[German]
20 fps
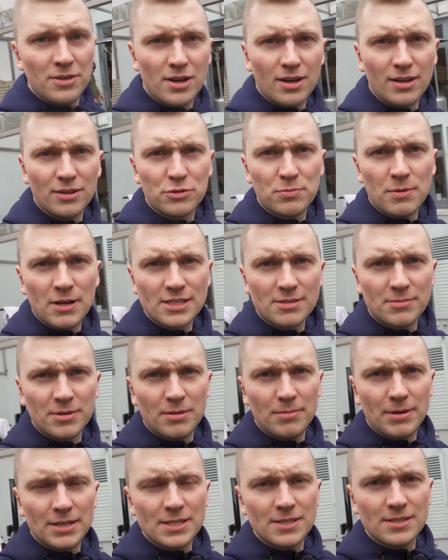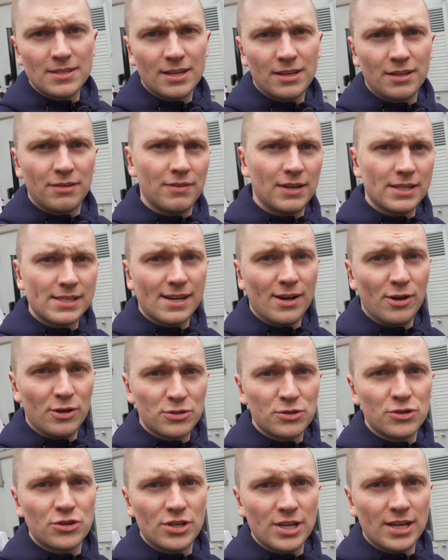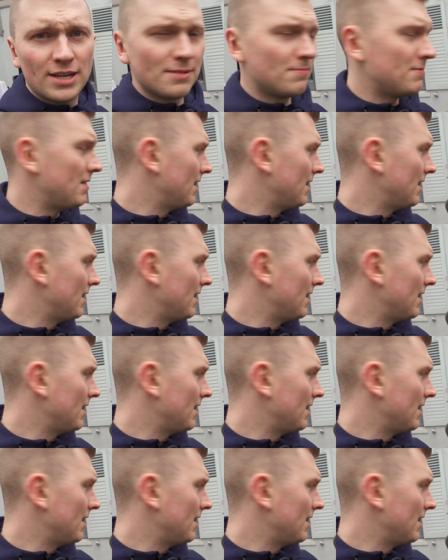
ja, hat Spaß gemacht dabei zu sein. Ich fahre jetzt nach Hause und schneide das